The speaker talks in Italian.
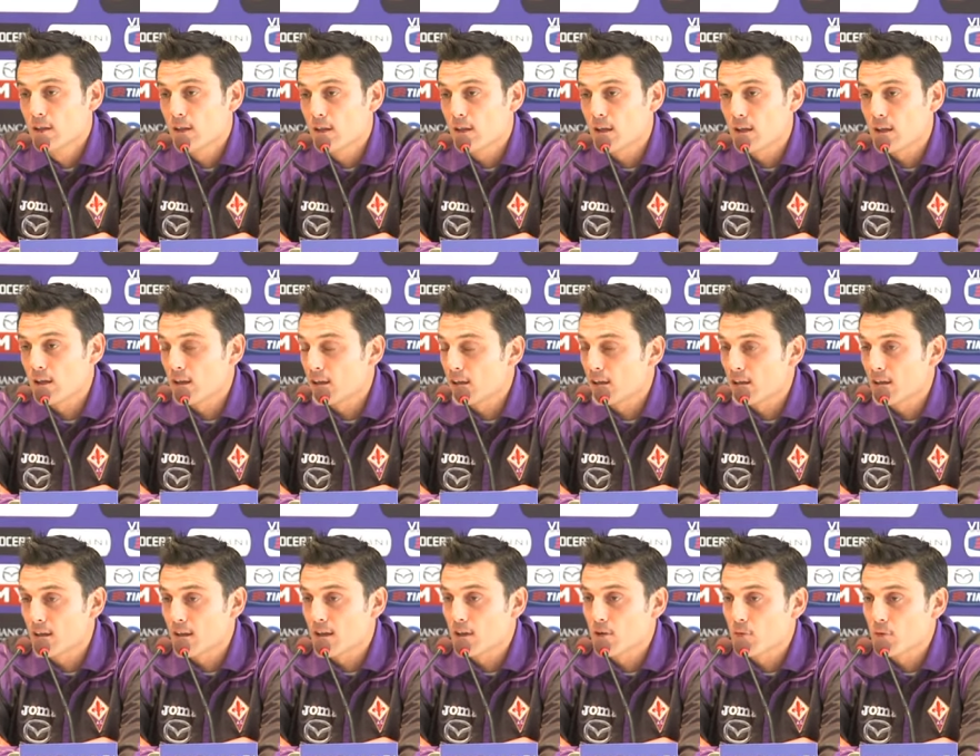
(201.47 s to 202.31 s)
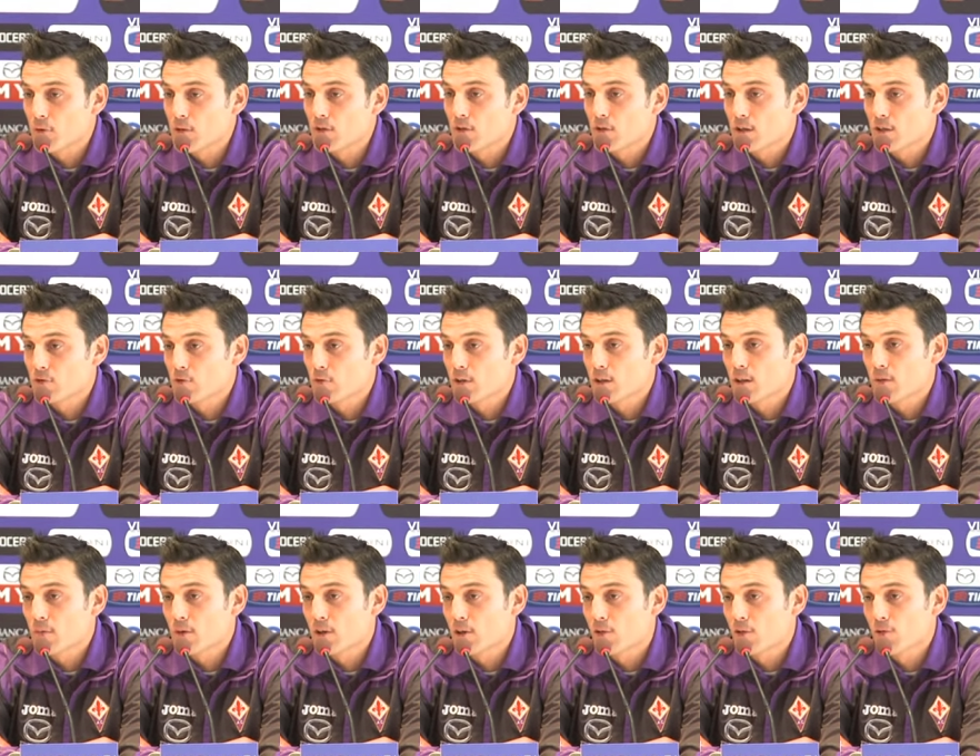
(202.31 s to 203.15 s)
Eh, quindi è una squadra
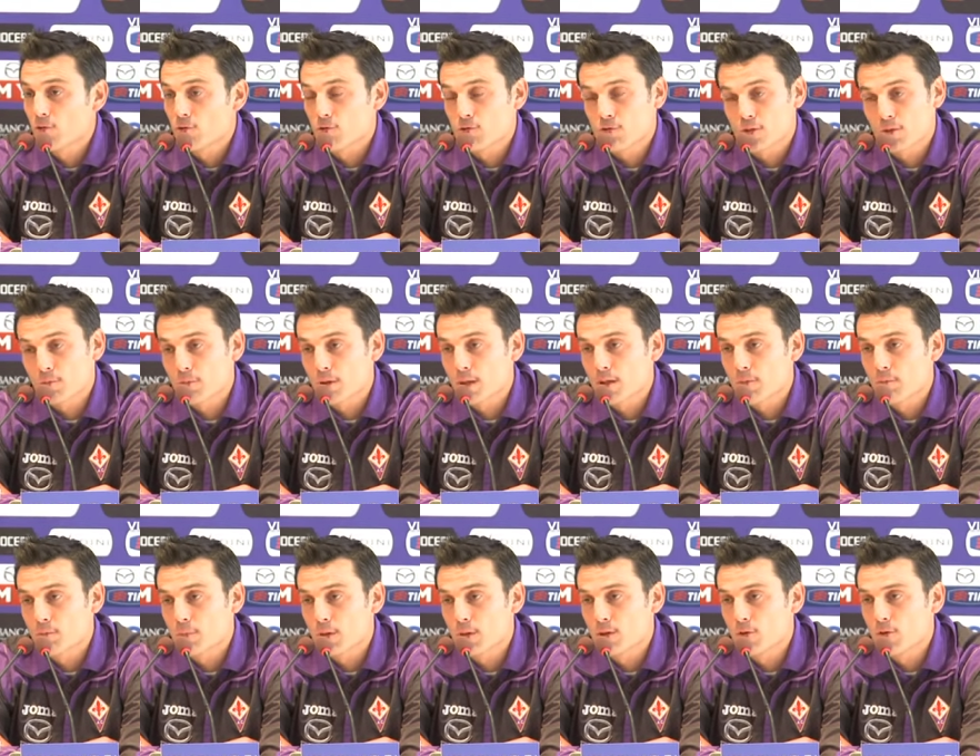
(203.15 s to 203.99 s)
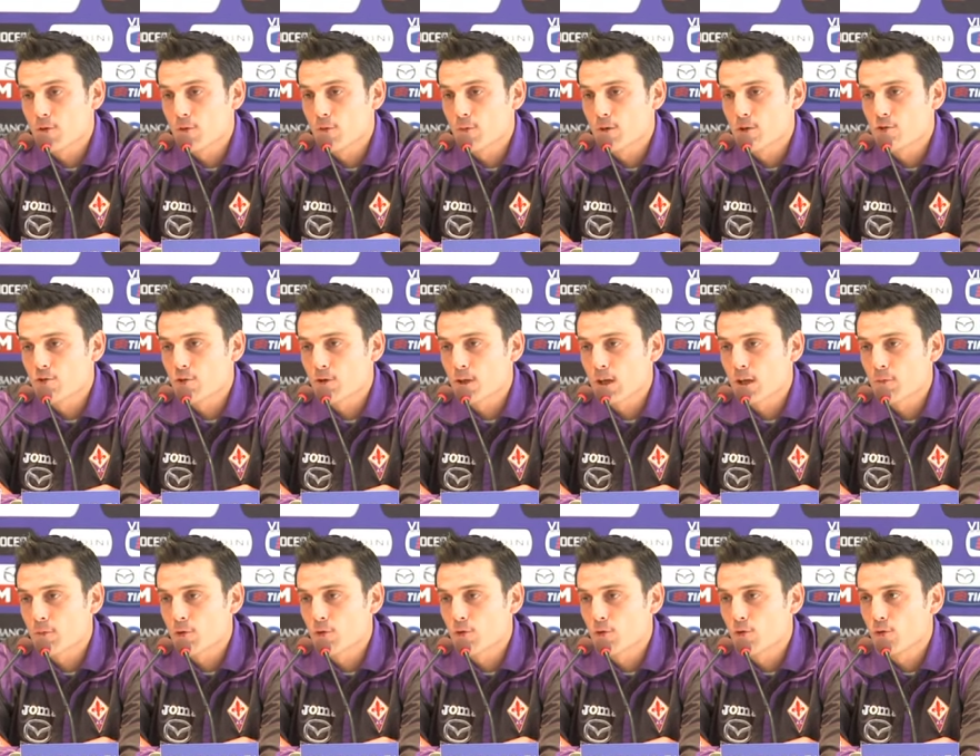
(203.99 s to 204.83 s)
pericolosa per, per, come
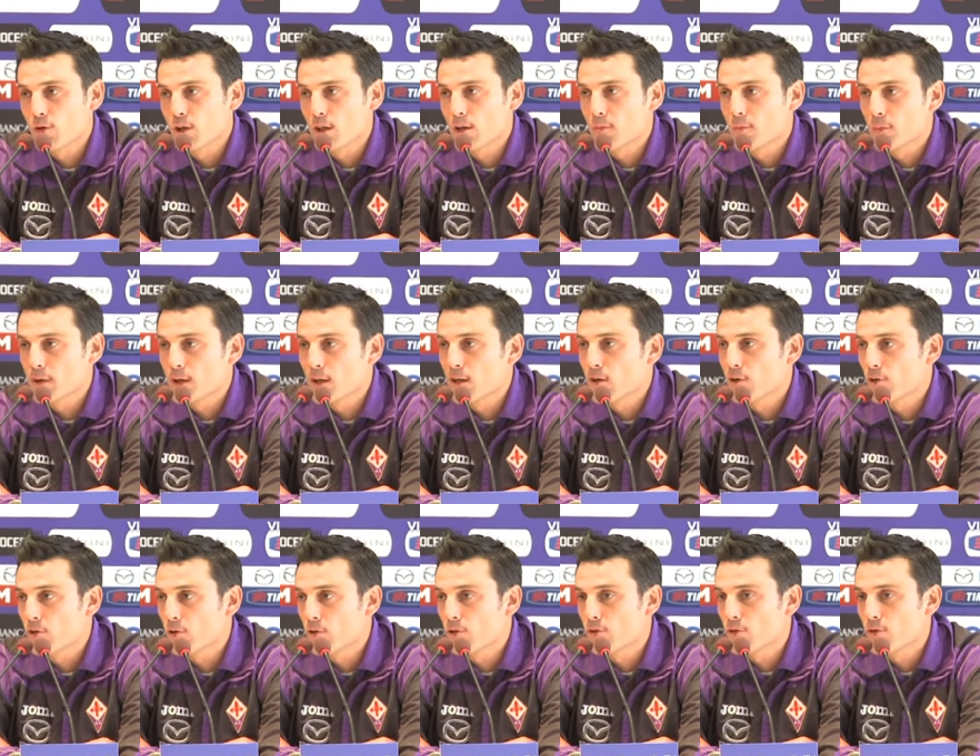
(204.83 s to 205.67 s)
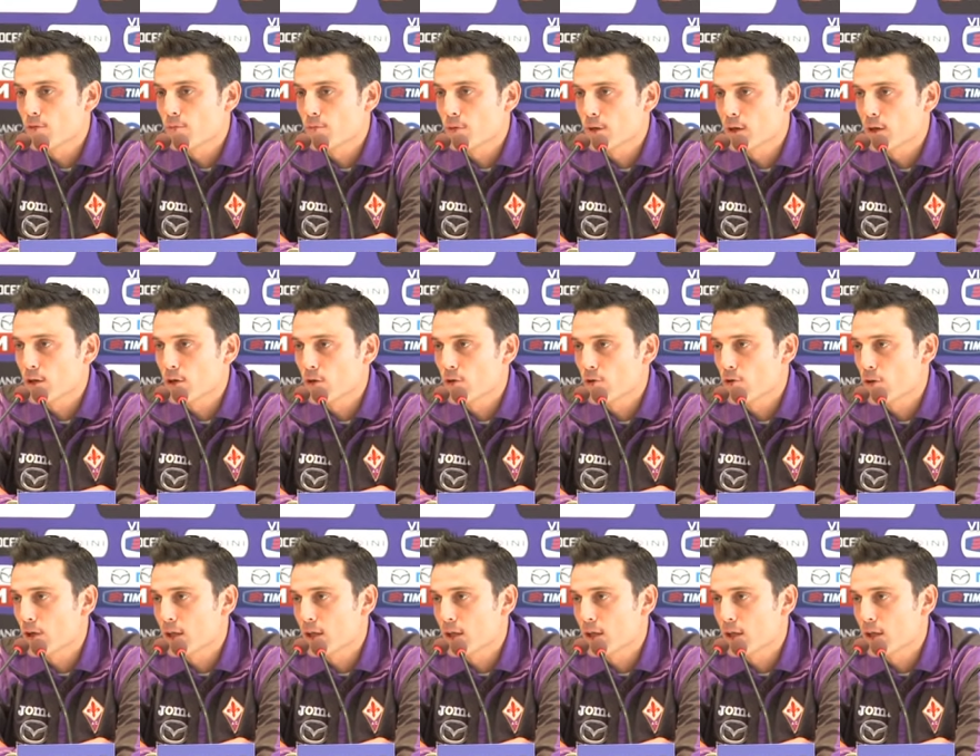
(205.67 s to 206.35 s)
giochiamo noi e per le loro, per le loro